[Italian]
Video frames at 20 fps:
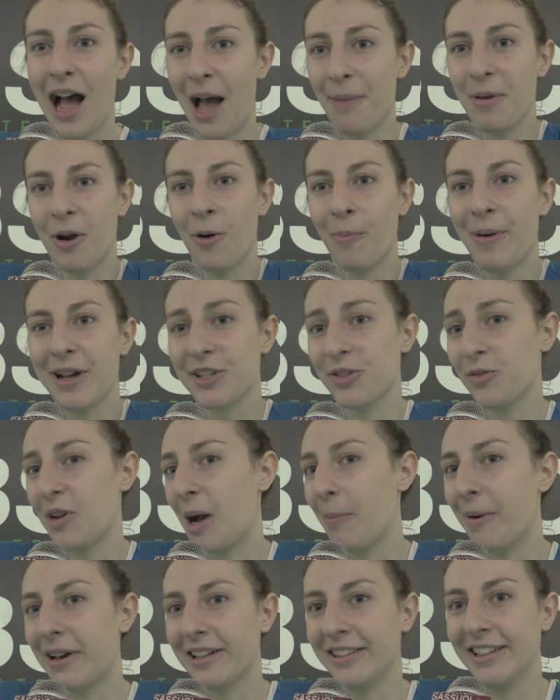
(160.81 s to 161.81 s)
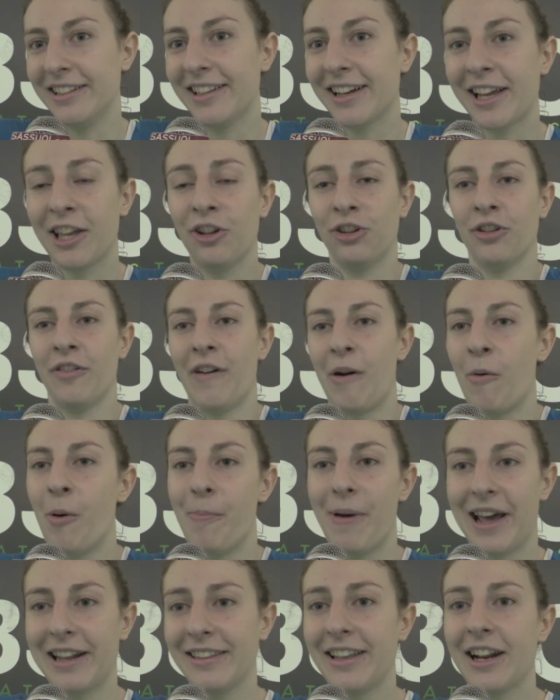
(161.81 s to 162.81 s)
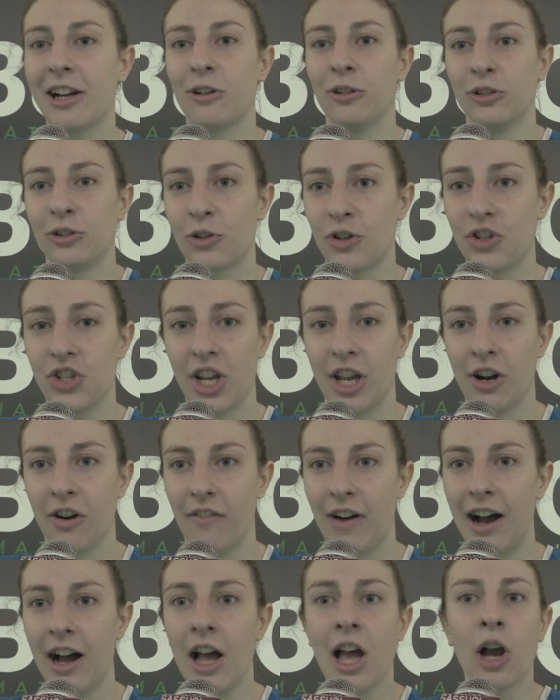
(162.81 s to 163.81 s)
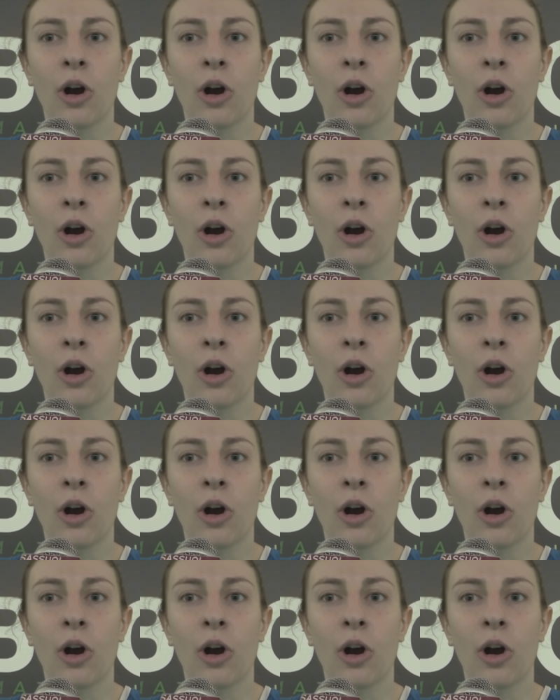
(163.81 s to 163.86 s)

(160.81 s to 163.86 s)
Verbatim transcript: abbiamo perso una partita che non dovevamo perdere contro Genova,